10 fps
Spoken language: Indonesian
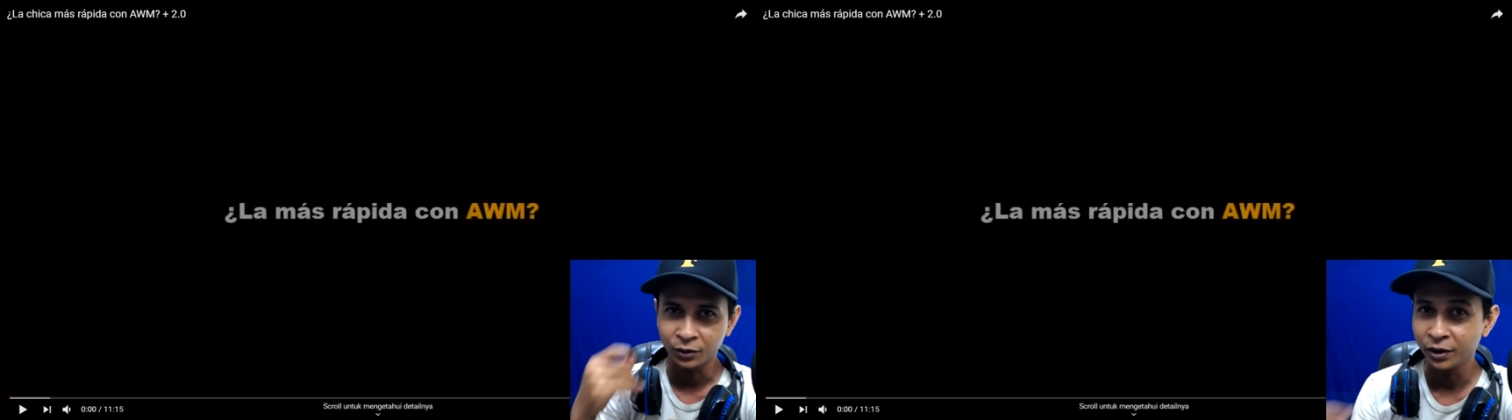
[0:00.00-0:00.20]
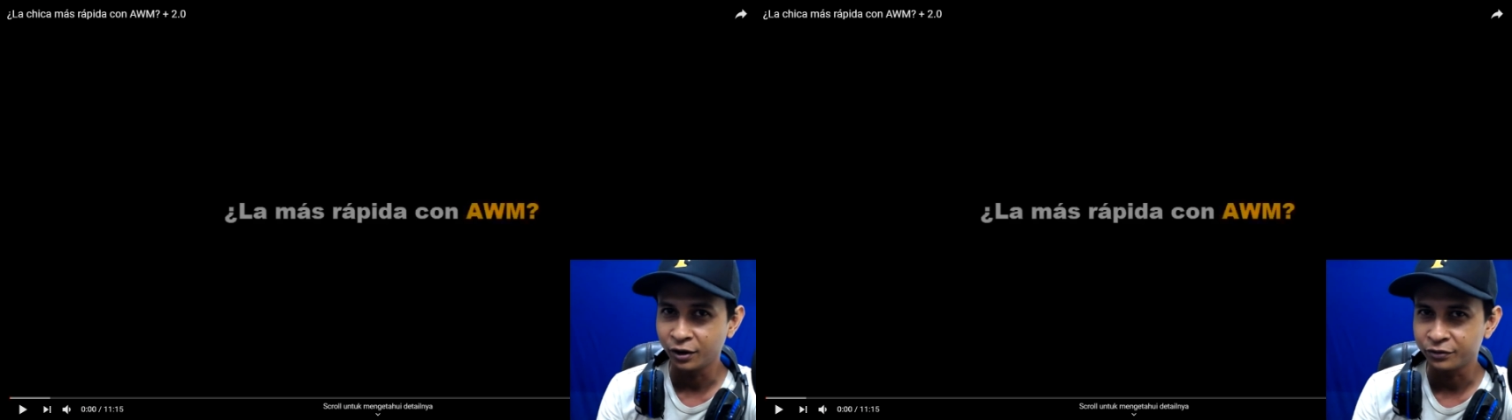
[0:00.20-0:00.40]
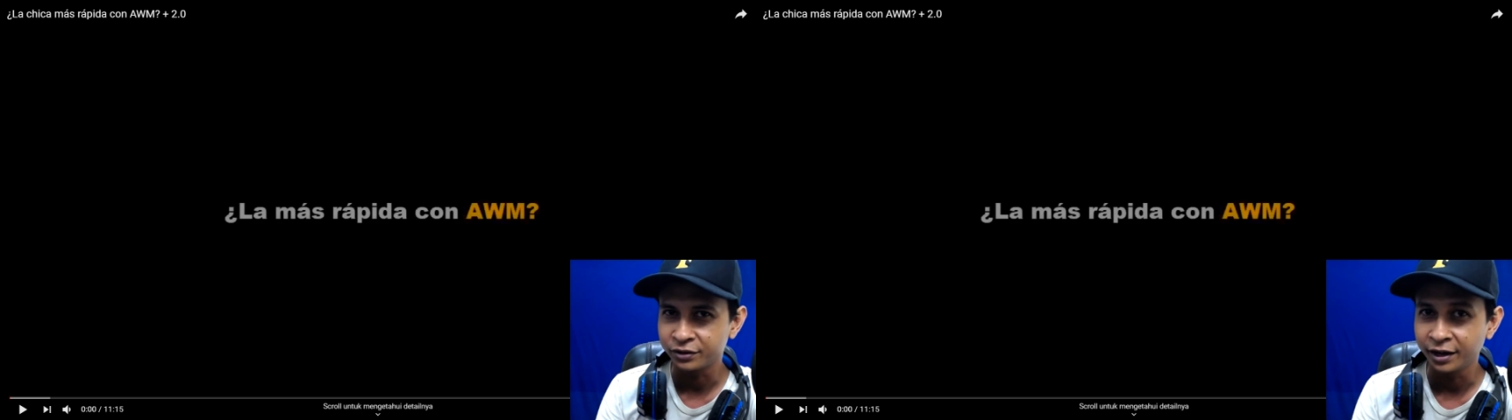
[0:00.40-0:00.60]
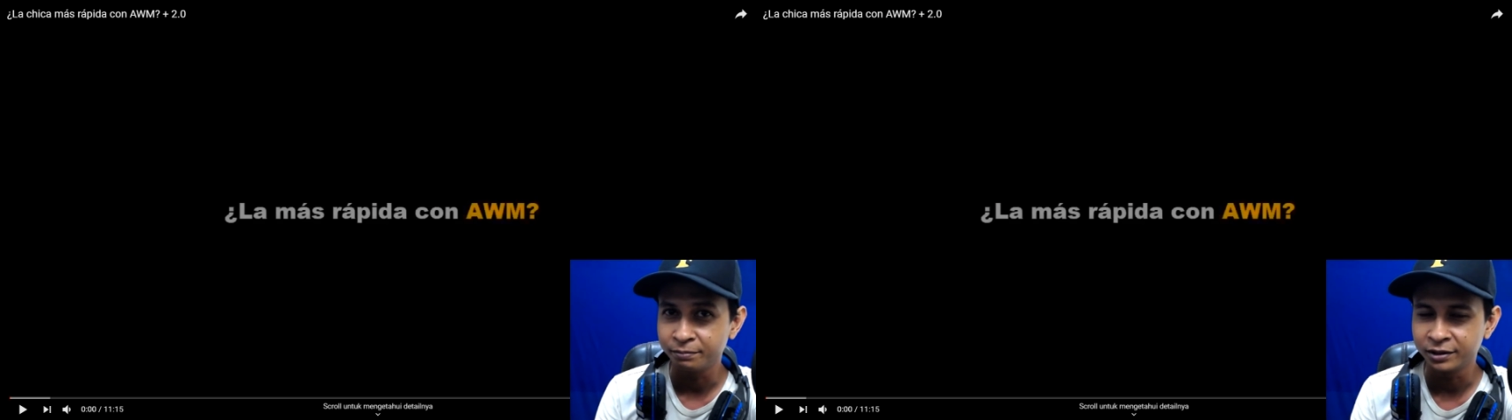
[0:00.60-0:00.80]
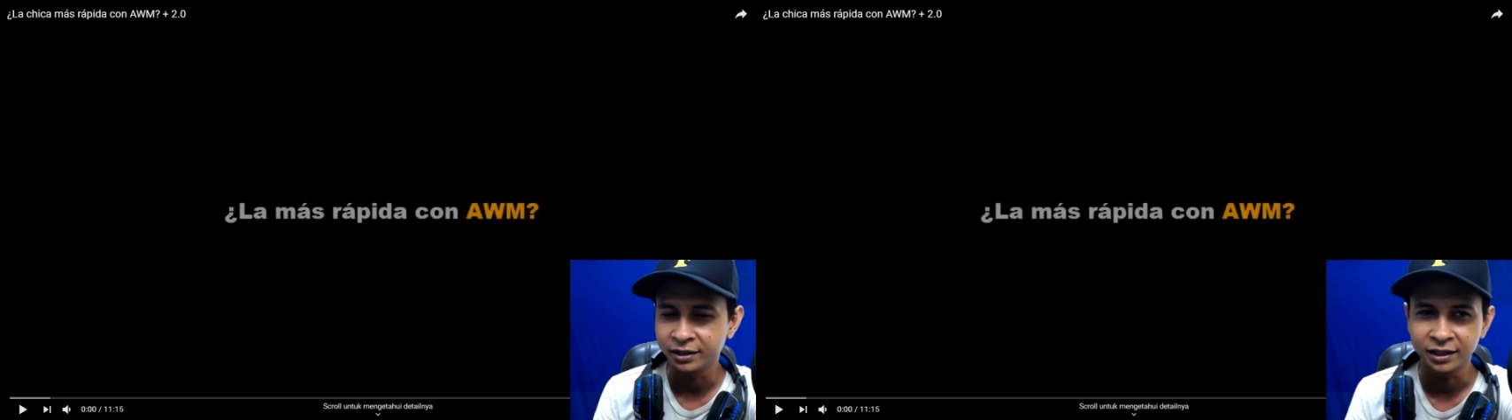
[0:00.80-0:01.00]
atau queen of
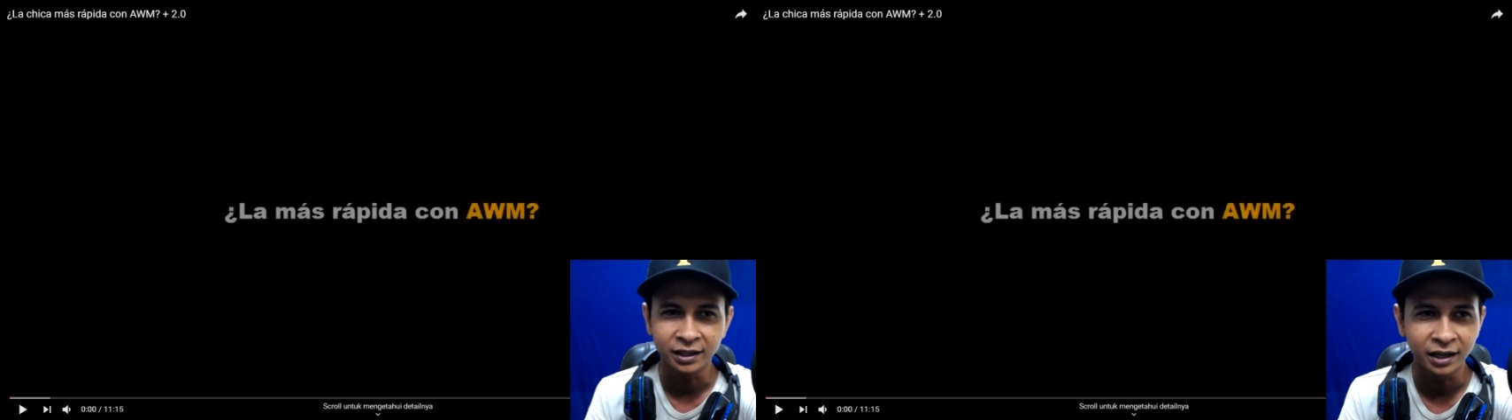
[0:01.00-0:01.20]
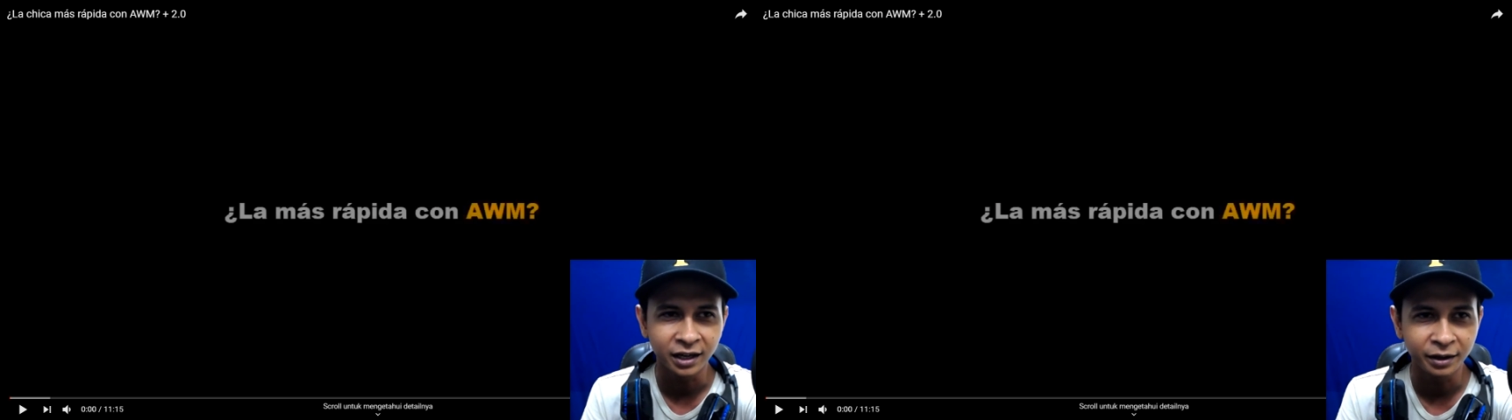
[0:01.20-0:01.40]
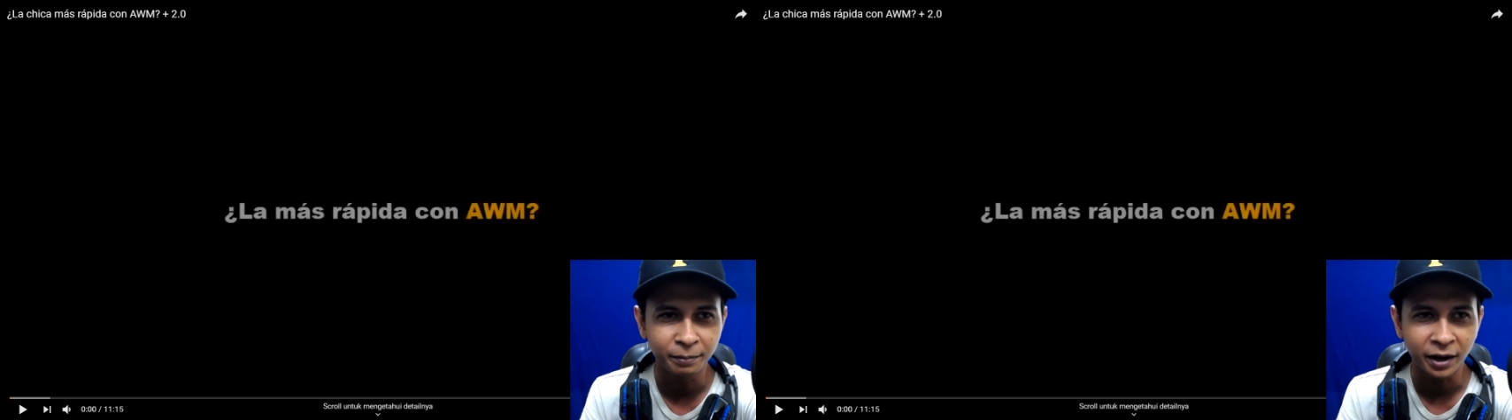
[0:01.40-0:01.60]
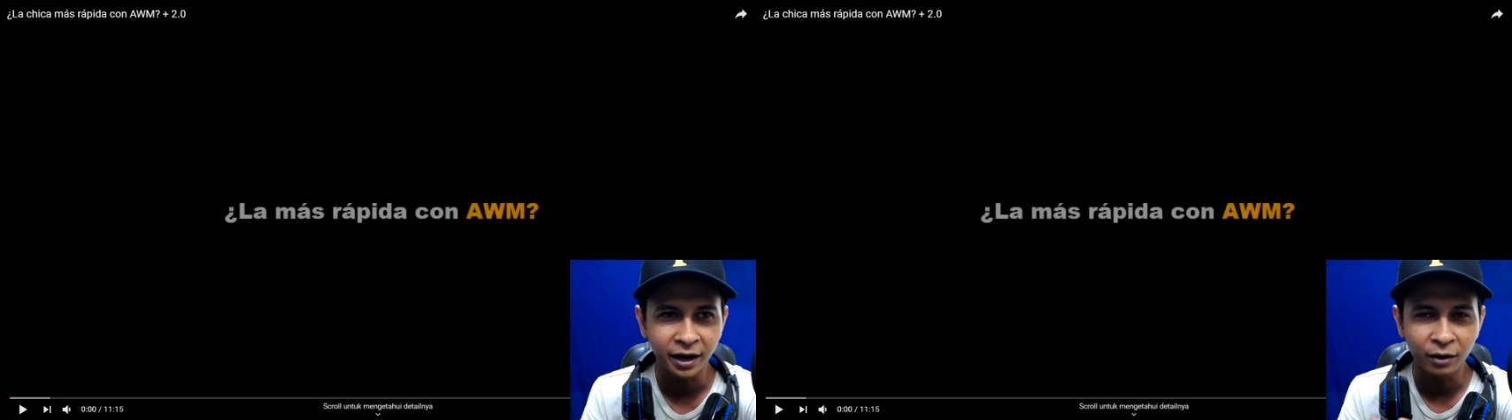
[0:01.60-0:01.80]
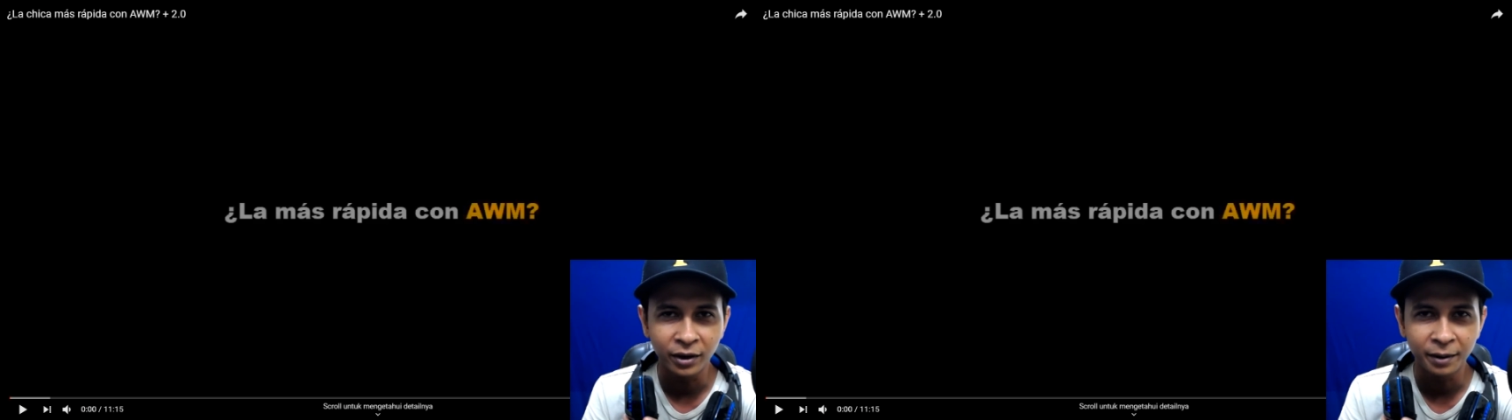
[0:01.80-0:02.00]
sniper karena dia
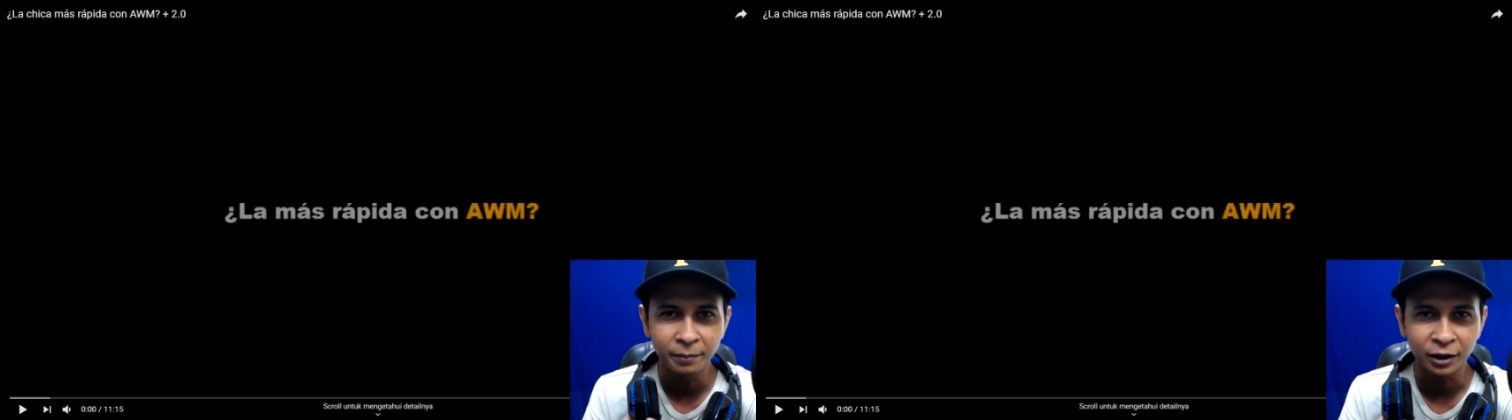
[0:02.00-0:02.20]
pakai AWM